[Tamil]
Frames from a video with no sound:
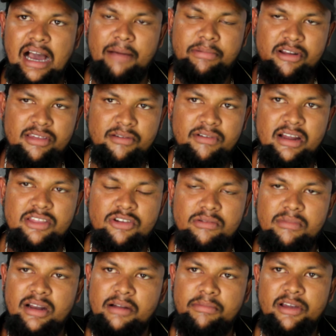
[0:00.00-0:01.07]
அப்புறம்
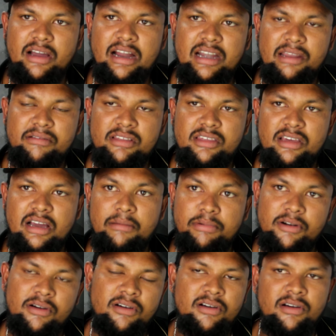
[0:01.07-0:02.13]
சிவராஜ்குமார் எப்படியே கட்டி
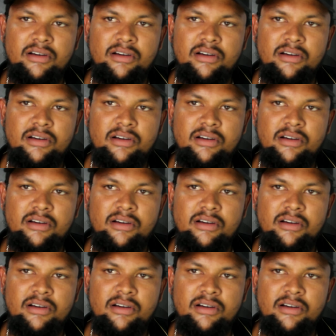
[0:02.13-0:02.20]
வச்சதுக்கப்புறம்